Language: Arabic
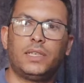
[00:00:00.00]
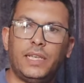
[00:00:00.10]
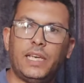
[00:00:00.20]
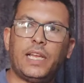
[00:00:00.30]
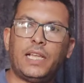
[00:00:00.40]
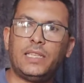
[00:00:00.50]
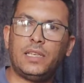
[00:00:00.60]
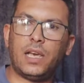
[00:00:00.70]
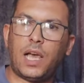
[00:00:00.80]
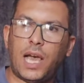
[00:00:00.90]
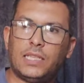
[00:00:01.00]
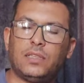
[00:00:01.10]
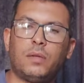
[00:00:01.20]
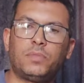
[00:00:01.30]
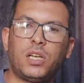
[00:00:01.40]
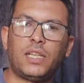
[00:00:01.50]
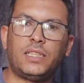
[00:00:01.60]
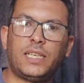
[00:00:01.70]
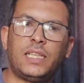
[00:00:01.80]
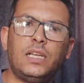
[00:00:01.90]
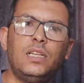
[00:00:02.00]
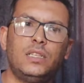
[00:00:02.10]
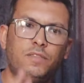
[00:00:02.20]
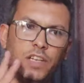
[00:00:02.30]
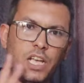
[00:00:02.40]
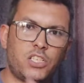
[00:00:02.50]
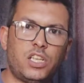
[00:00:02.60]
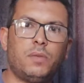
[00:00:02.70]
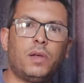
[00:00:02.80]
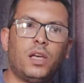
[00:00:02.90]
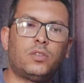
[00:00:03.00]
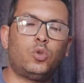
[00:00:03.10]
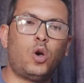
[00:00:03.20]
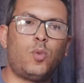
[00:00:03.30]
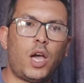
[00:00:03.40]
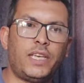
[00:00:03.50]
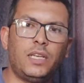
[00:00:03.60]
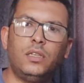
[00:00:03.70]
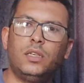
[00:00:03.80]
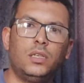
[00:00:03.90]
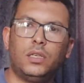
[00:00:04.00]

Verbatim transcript: ليه انا عندي عدد امتار قد كده فانا هشتري بلاط نوع معين